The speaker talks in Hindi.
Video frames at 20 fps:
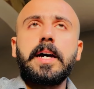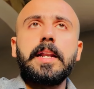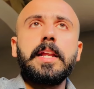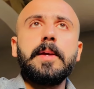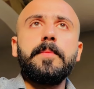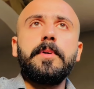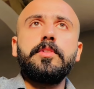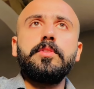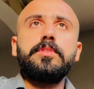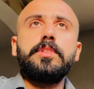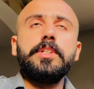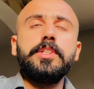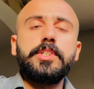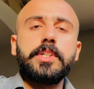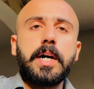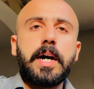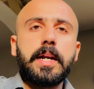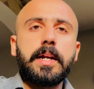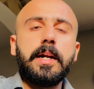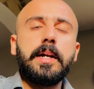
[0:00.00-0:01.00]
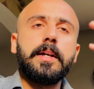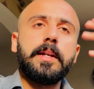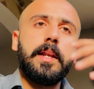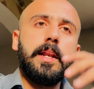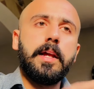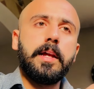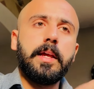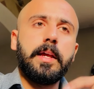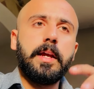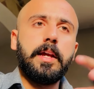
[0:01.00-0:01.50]
आने में जो तीन चार घंटे
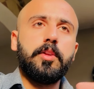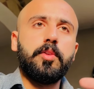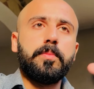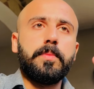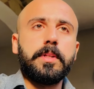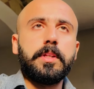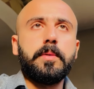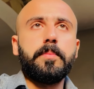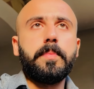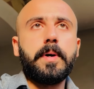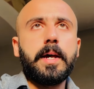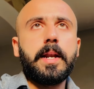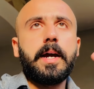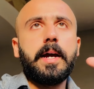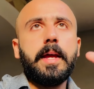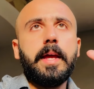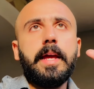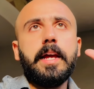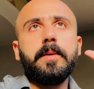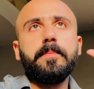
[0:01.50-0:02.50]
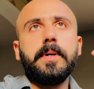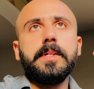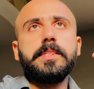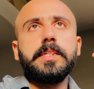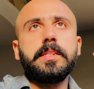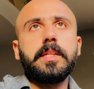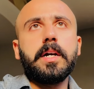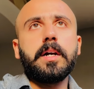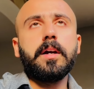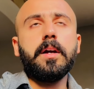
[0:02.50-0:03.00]
लगेंगे तो मतलब बारह एक
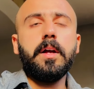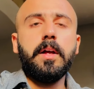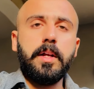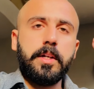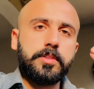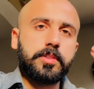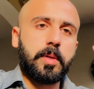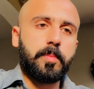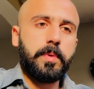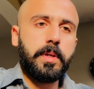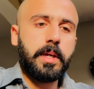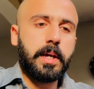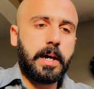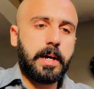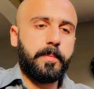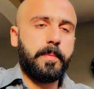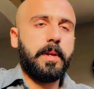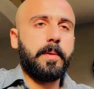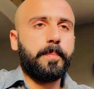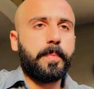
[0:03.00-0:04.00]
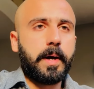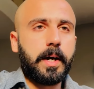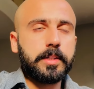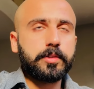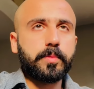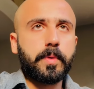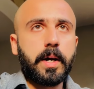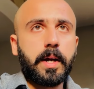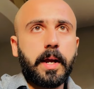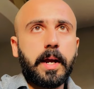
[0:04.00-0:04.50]
बजे तक समी यहाँ मेरे
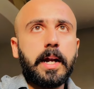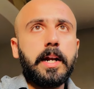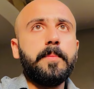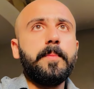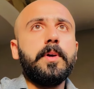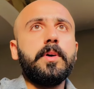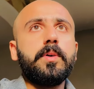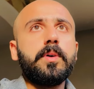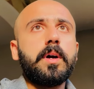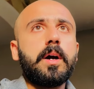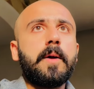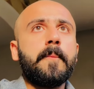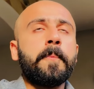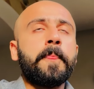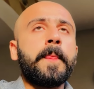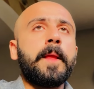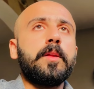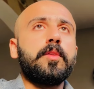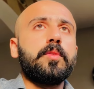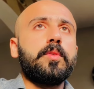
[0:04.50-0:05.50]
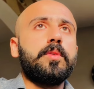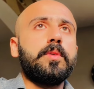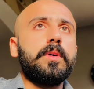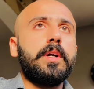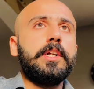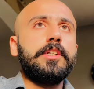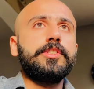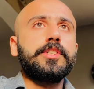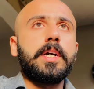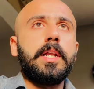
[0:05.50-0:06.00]
पास वॉक एंड में होगा तो
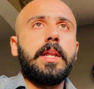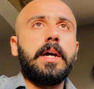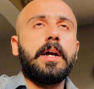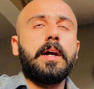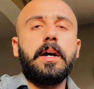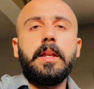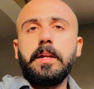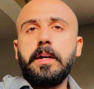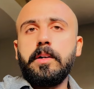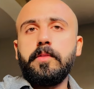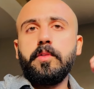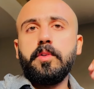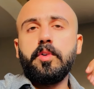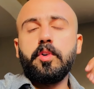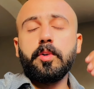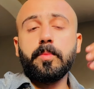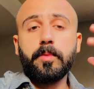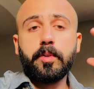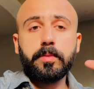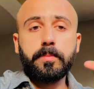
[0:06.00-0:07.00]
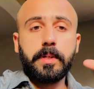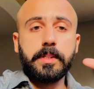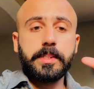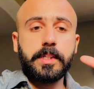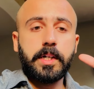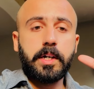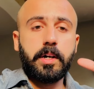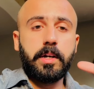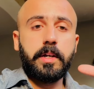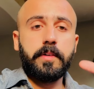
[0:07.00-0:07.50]
इनशाला कल का व्लॉग बहुत
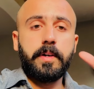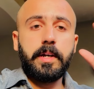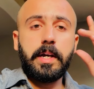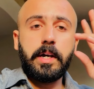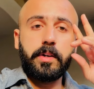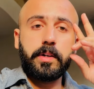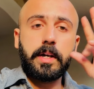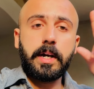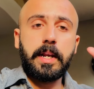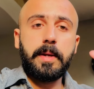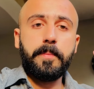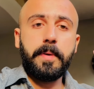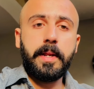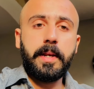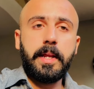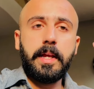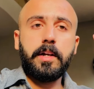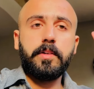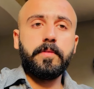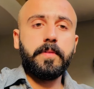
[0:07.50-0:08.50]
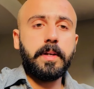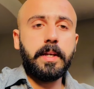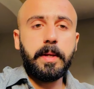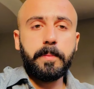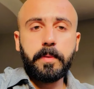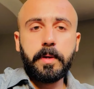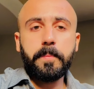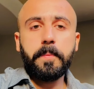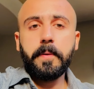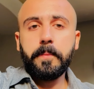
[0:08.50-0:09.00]
मज़े का होने वाला है और कल मैंने एक
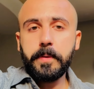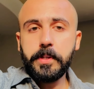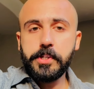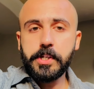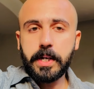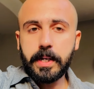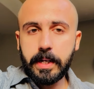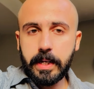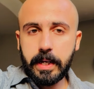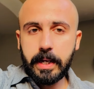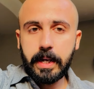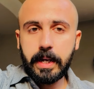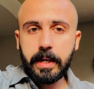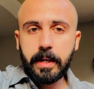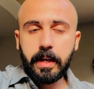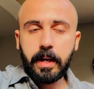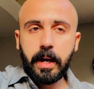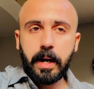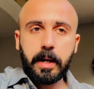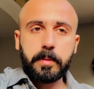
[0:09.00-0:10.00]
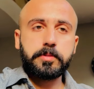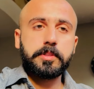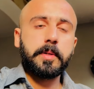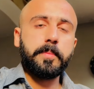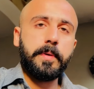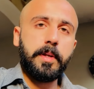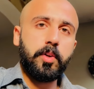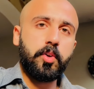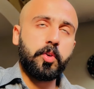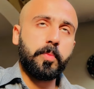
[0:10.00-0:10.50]
वलीमे पे भी जाना है अब
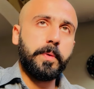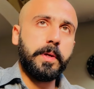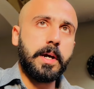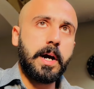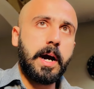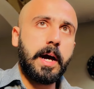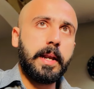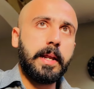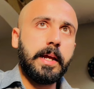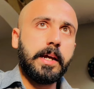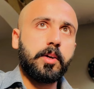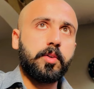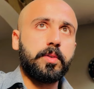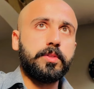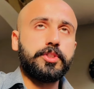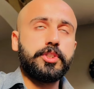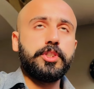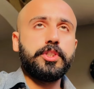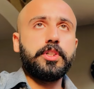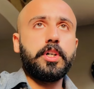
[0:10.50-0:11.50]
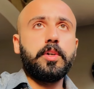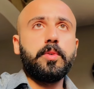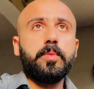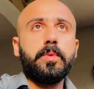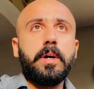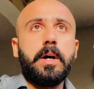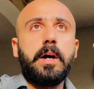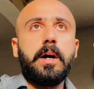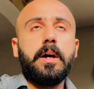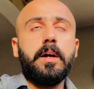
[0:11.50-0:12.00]
समी लोग भी आ रहे हैं कोशिश करूंगा